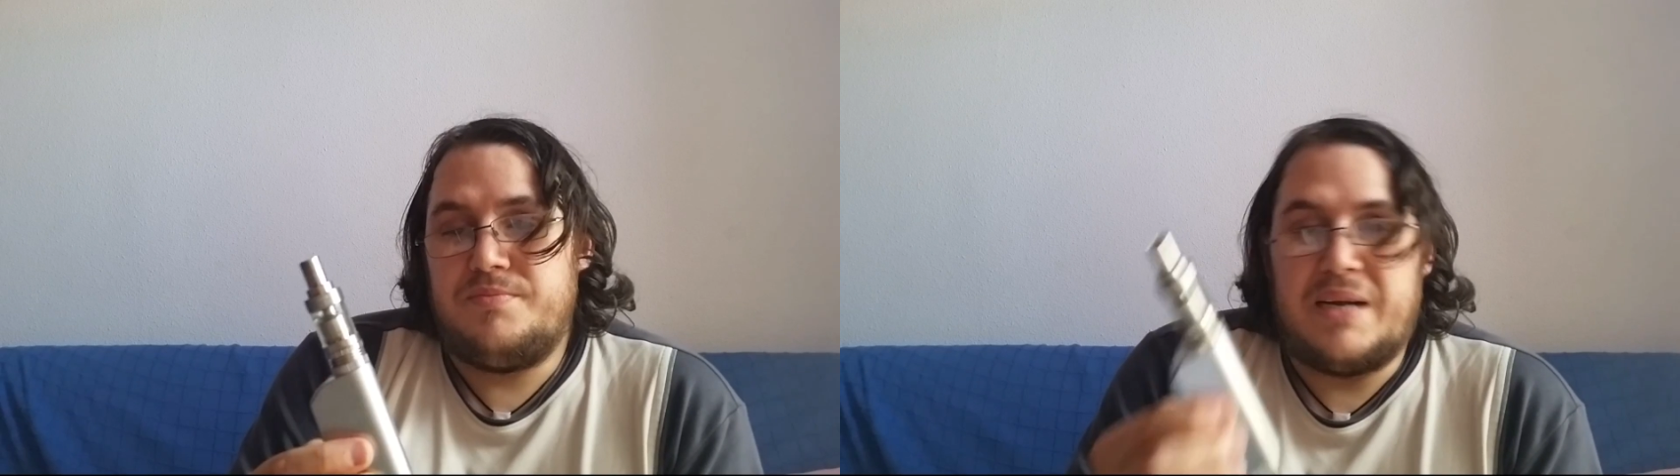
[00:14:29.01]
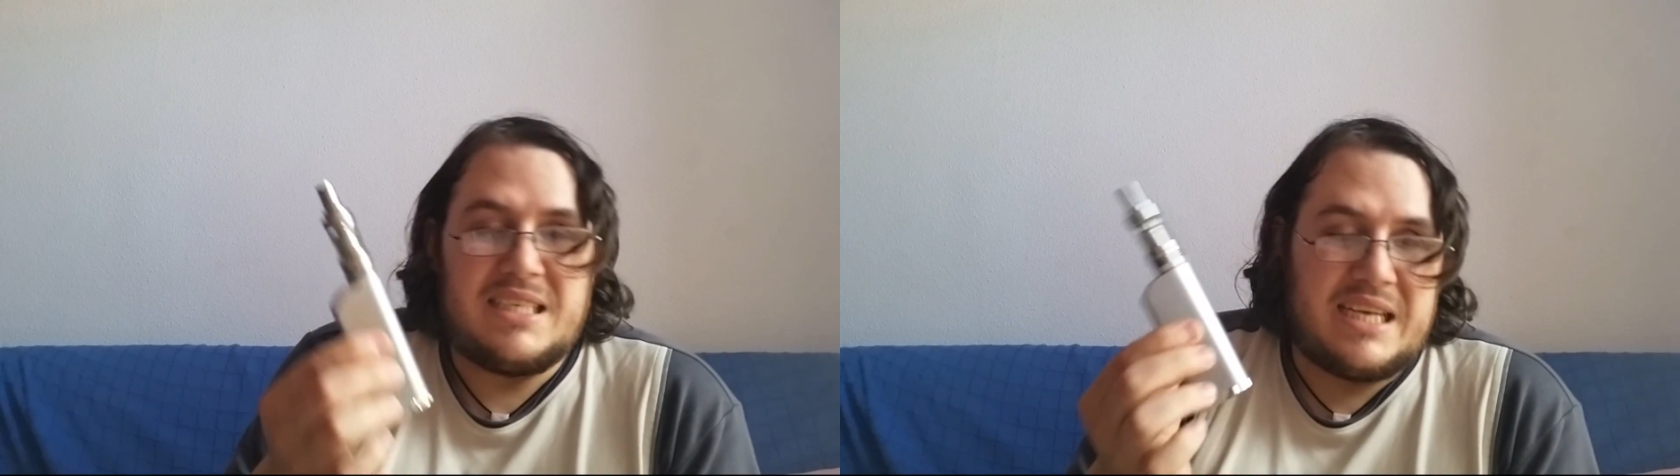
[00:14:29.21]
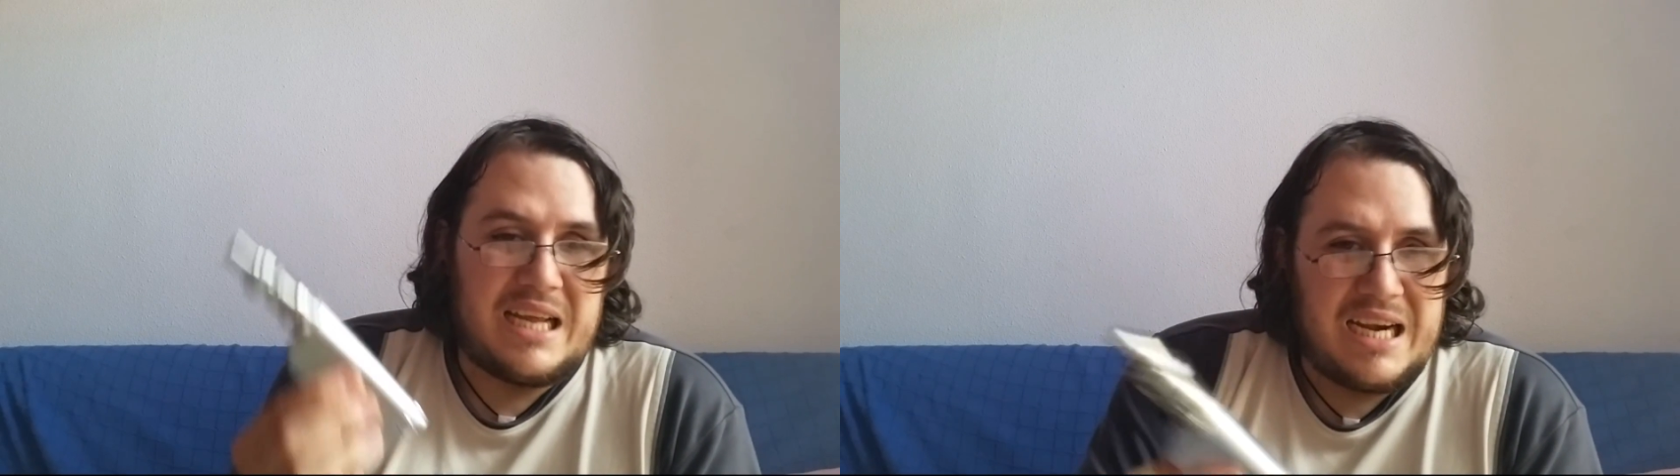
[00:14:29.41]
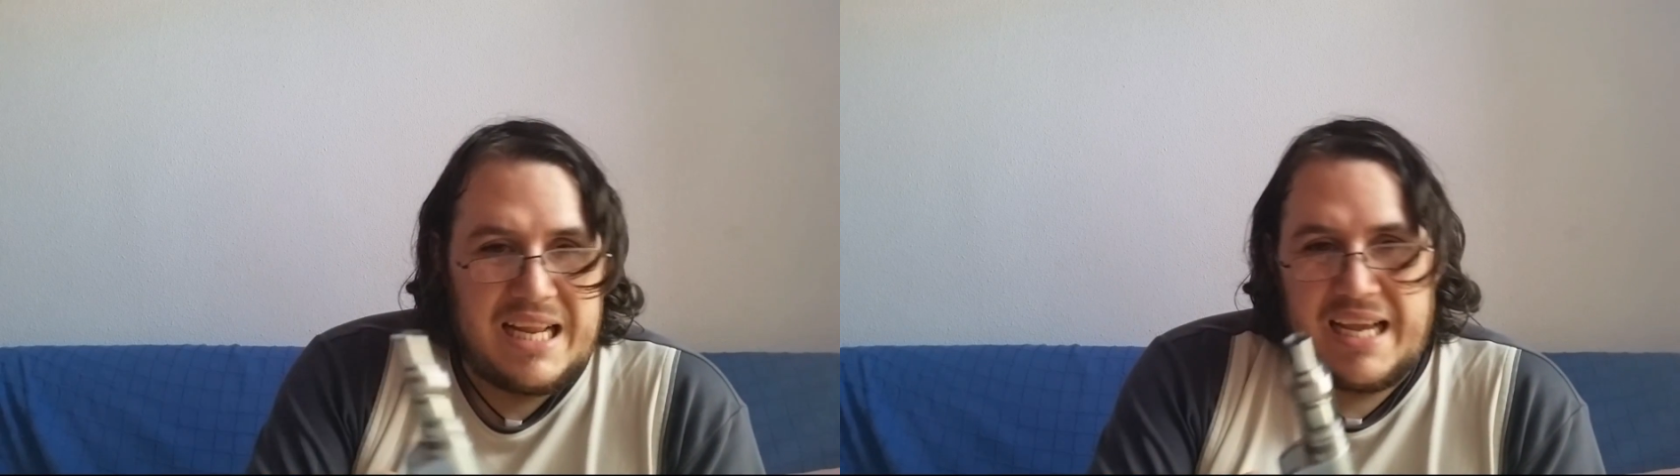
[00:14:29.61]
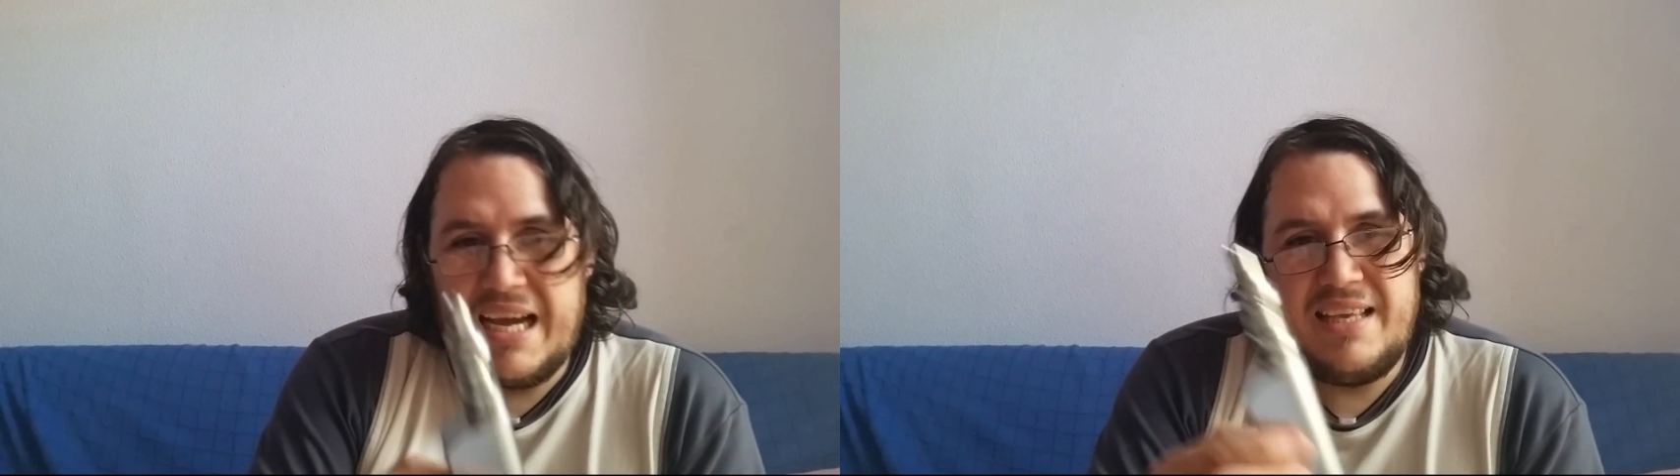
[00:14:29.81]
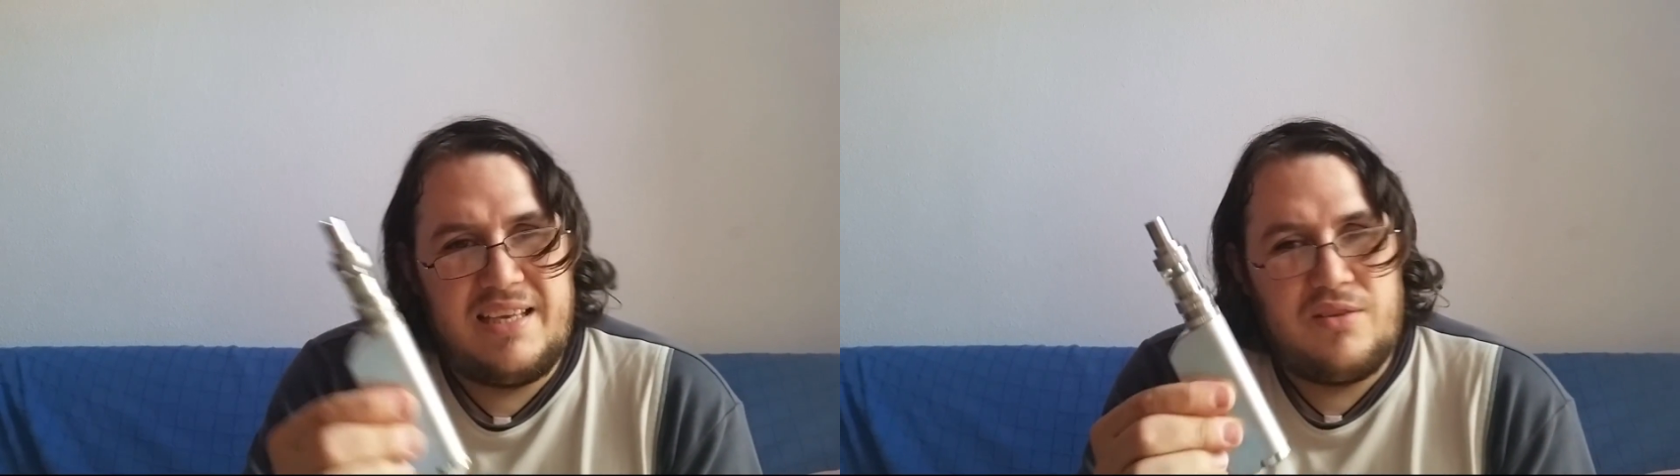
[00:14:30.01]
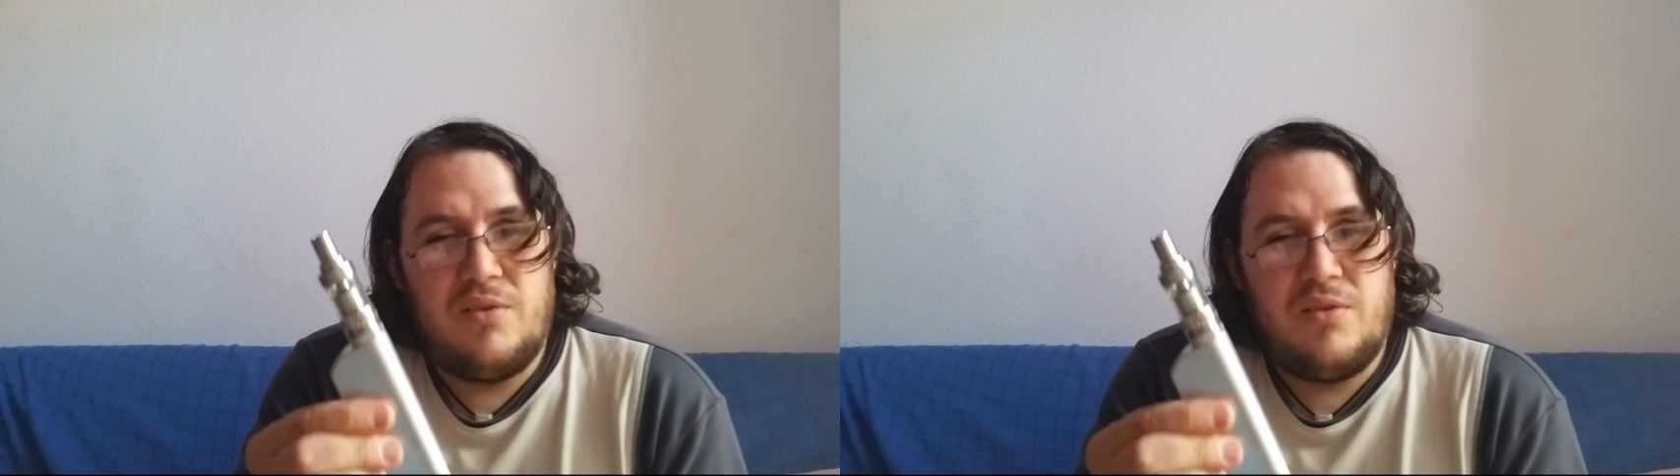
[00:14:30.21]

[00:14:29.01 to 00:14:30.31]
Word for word: para sacarla a la calle,